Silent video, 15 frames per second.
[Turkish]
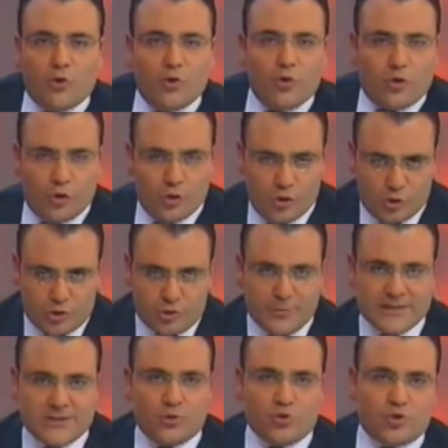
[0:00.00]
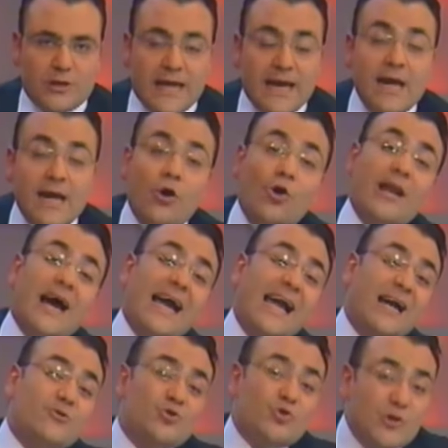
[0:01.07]
konuyu koyuyoruz masa üstüne. Böyle
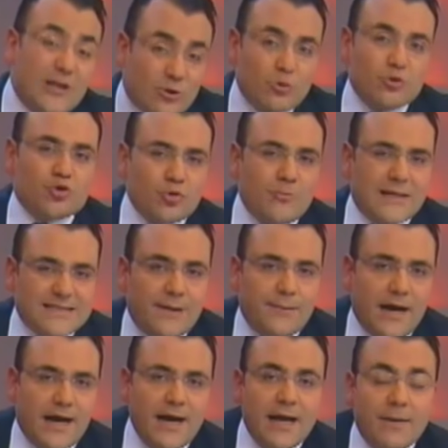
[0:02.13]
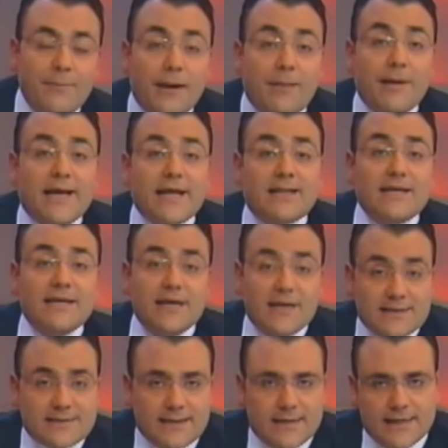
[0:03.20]
ayaküstü de konuşulmaz ama memleketin
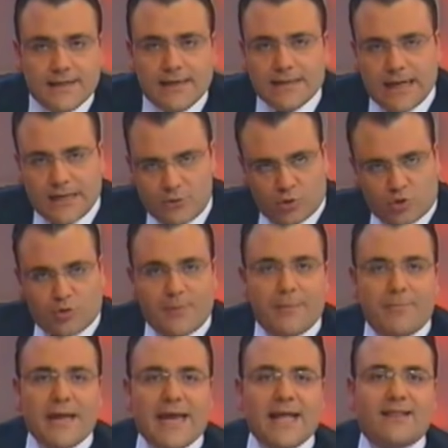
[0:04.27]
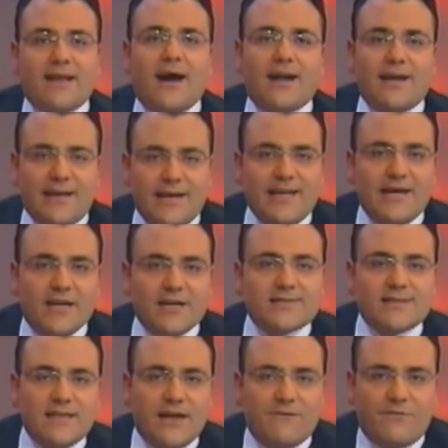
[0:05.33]
yarısını, daha doğrusu memleket tarihinin
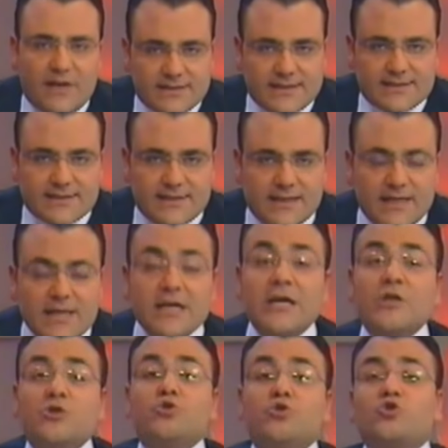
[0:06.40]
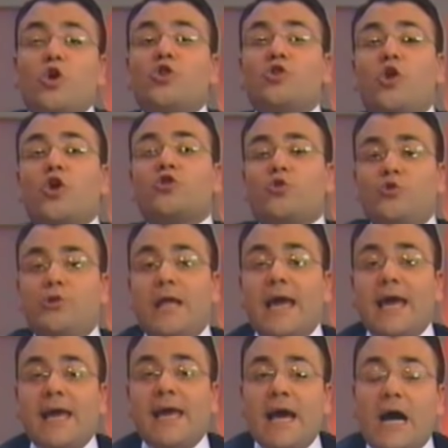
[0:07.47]
yarısından fazlasını şu son dört
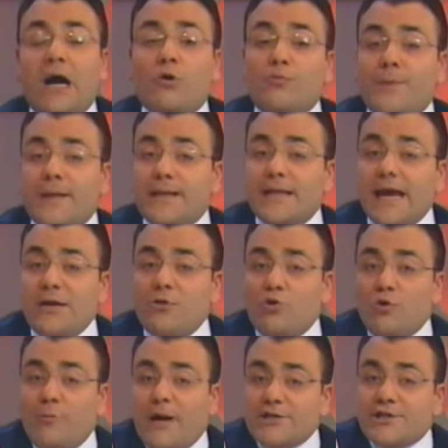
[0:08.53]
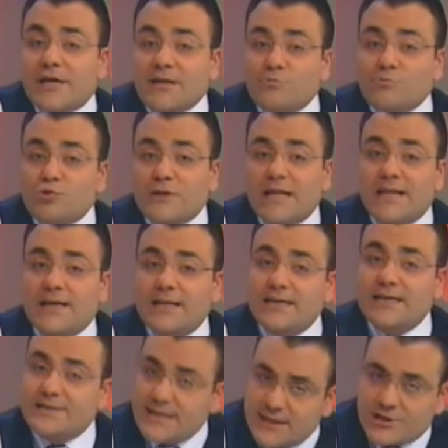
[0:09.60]
günde Avrupa'nın en ünlü başkent
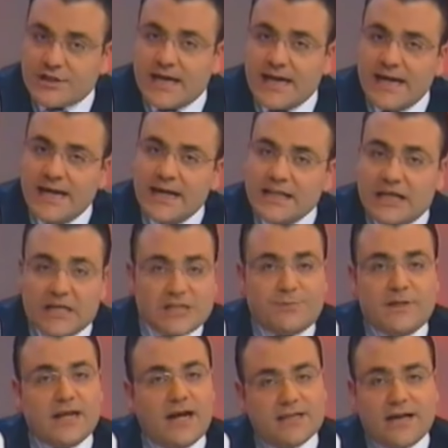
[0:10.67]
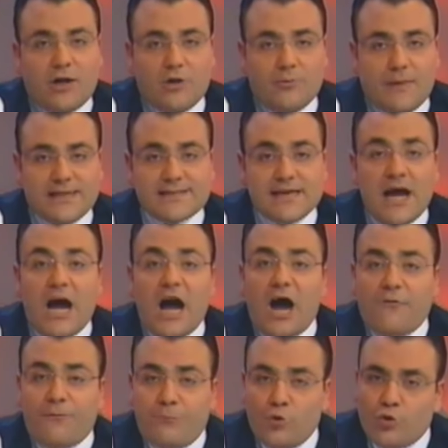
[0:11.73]
müzelerinde izledikçe teşbih hata olmaz.
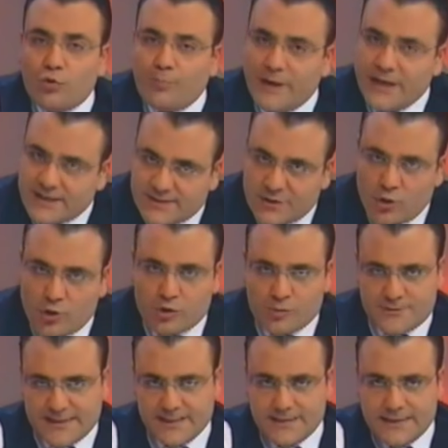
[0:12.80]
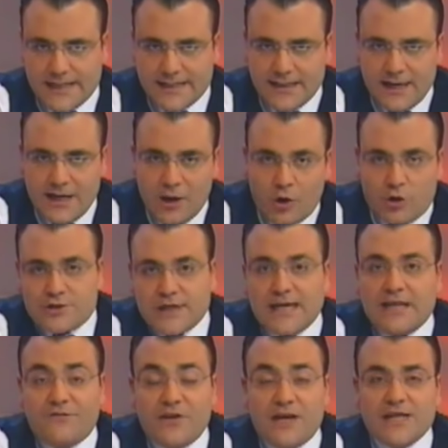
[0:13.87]
Af buyurun mayasılı oldum sinirden.
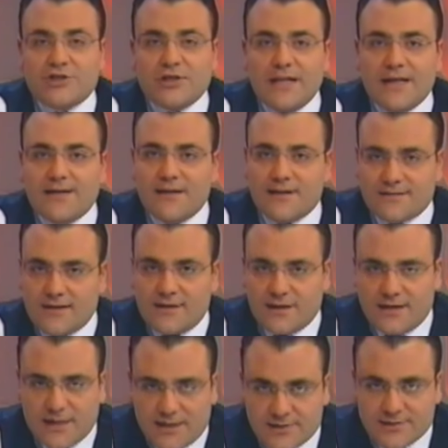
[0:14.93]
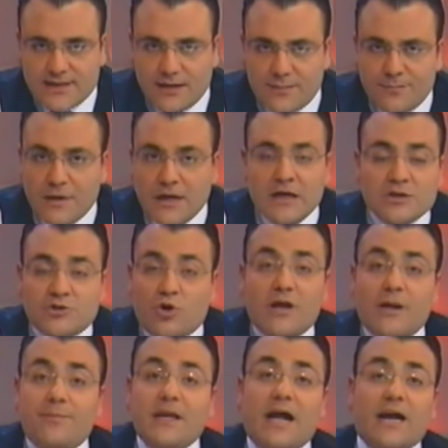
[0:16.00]
Önce definecilerin atalarına kızdım.
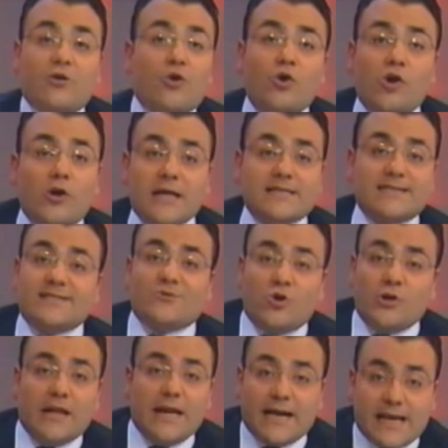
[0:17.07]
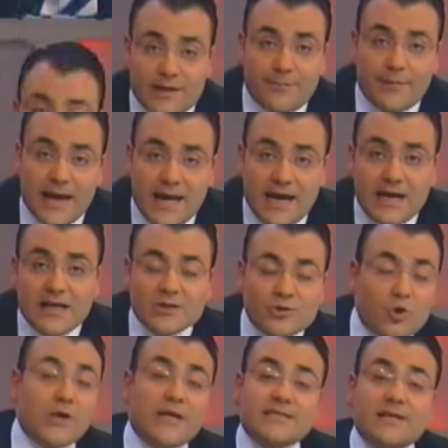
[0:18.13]
Sonra bir arkeolog eskisi olarak kendime,
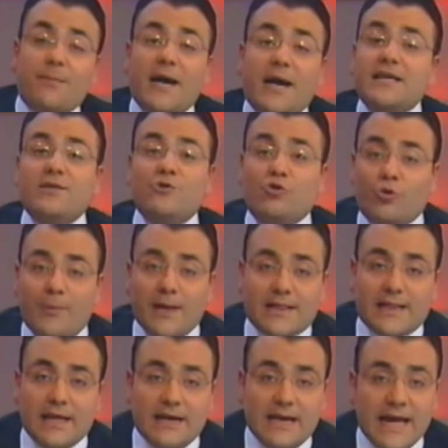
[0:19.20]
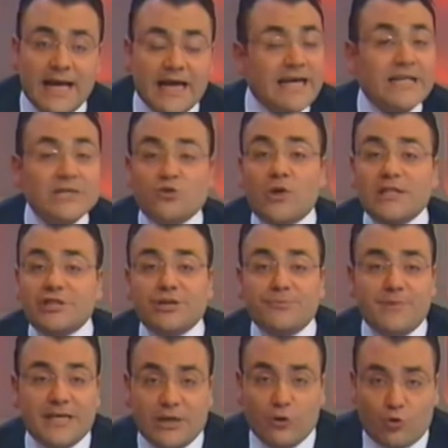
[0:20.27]
sonra zamanın hükümetlerine, sonra
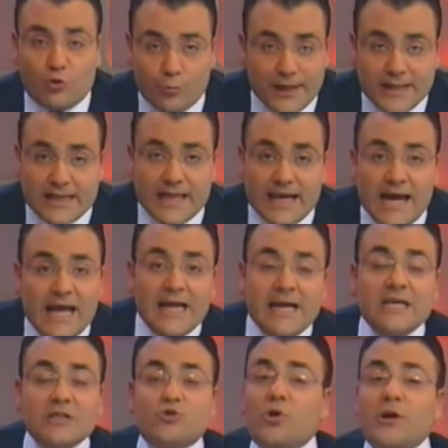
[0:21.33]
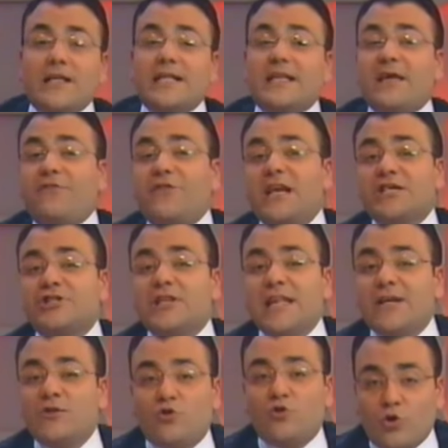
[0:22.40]
şimdiki hükümetlere, sonra da
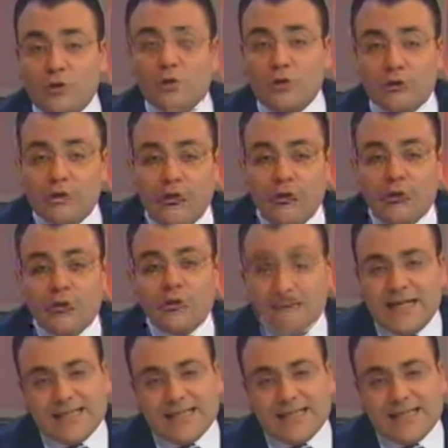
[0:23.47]
definecilerin torunlarına